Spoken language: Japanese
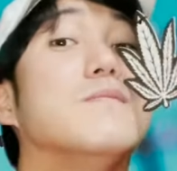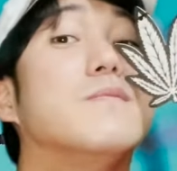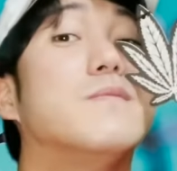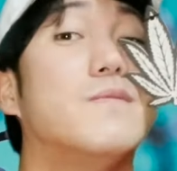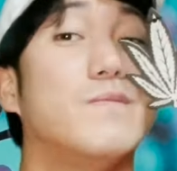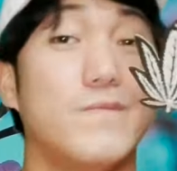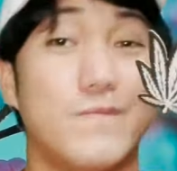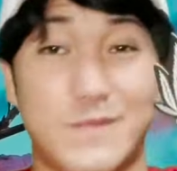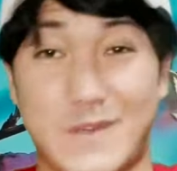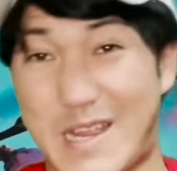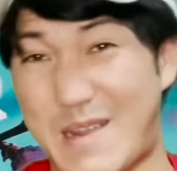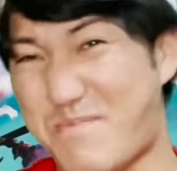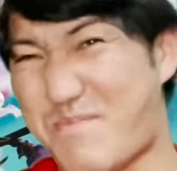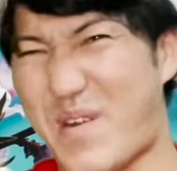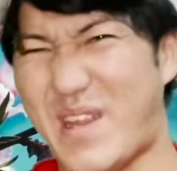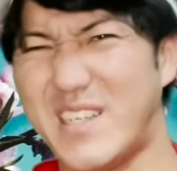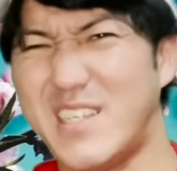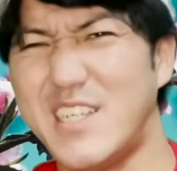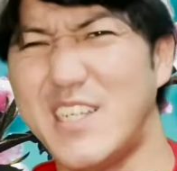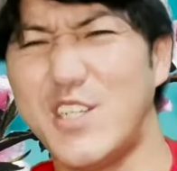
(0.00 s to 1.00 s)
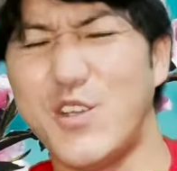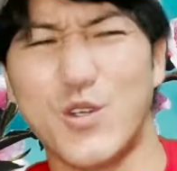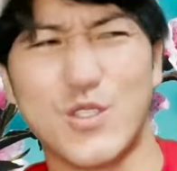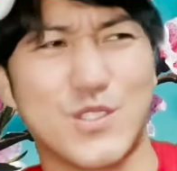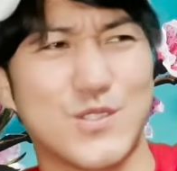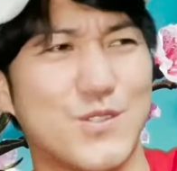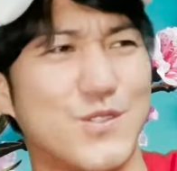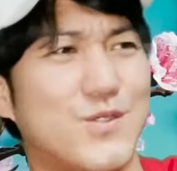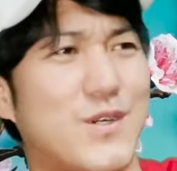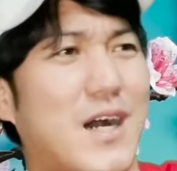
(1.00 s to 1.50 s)
うん、やっぱいい匂い
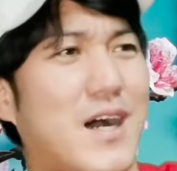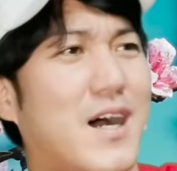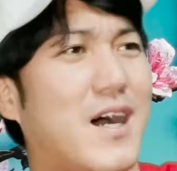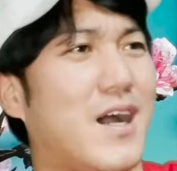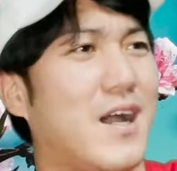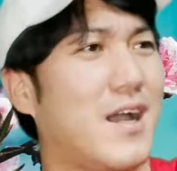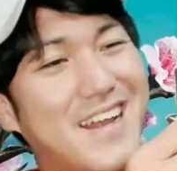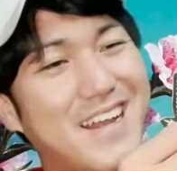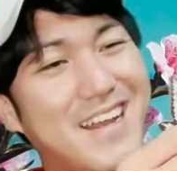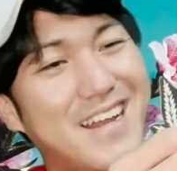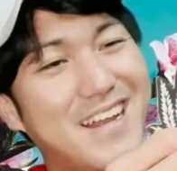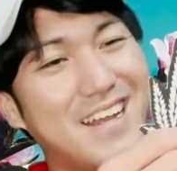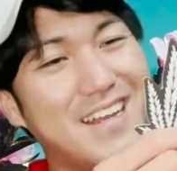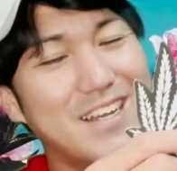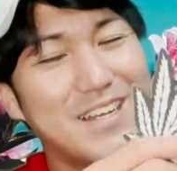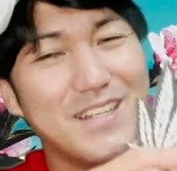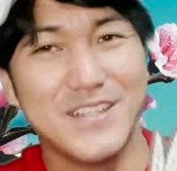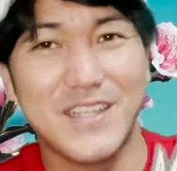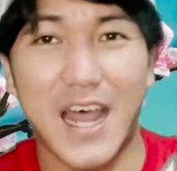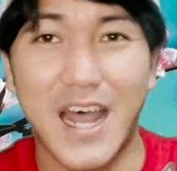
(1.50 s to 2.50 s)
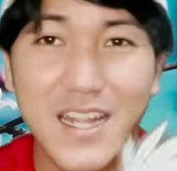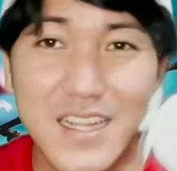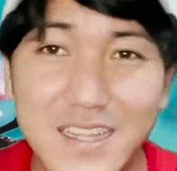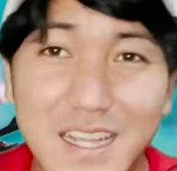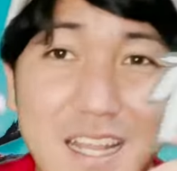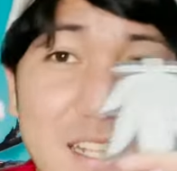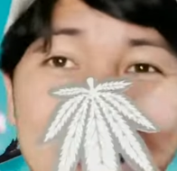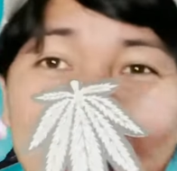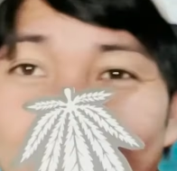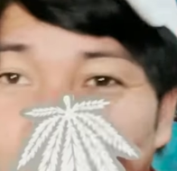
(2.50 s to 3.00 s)
するわ。なんなんじゃ